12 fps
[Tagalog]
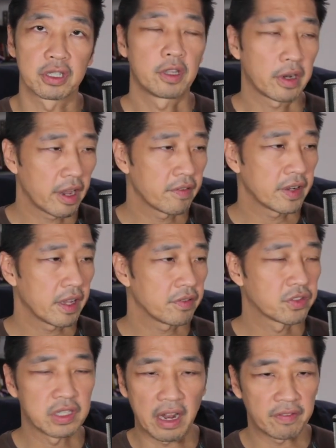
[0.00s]

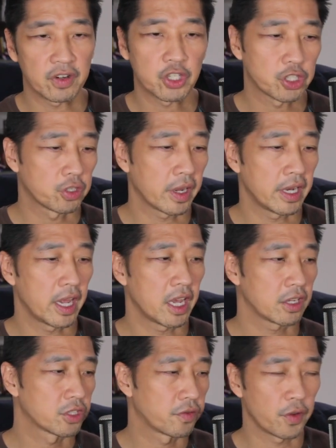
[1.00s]
Derivatives, leverage
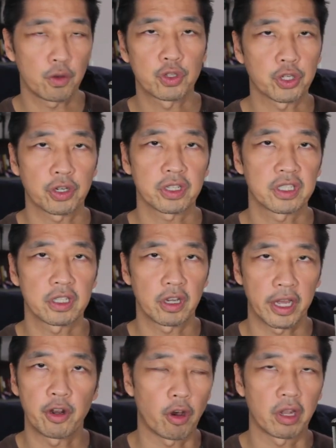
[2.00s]
tradings, futures,
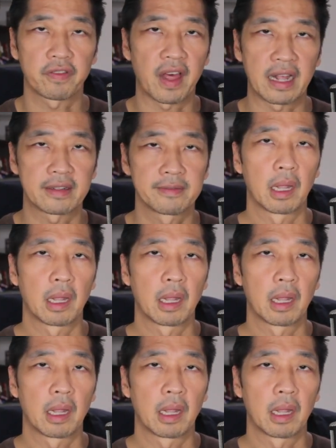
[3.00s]
and all of that.